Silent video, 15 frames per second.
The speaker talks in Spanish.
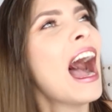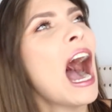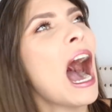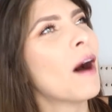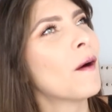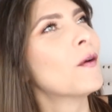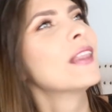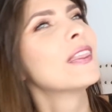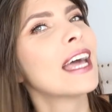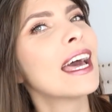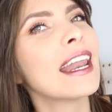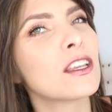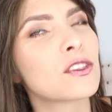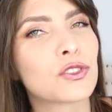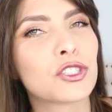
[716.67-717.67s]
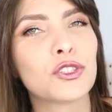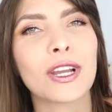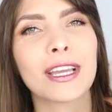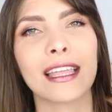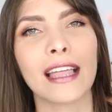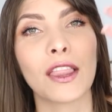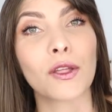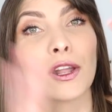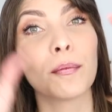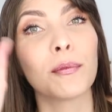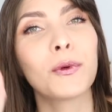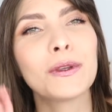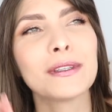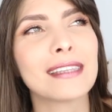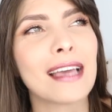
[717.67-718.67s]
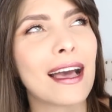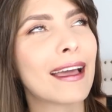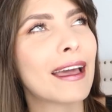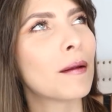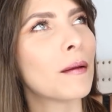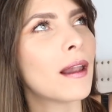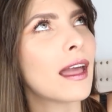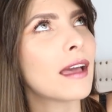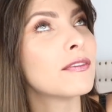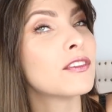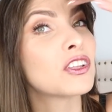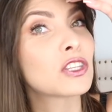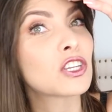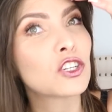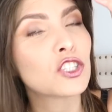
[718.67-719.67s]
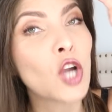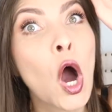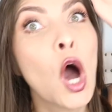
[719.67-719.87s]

a vender eso. Y yo aquí dándole publicidad a Herbalife. No te digo yo,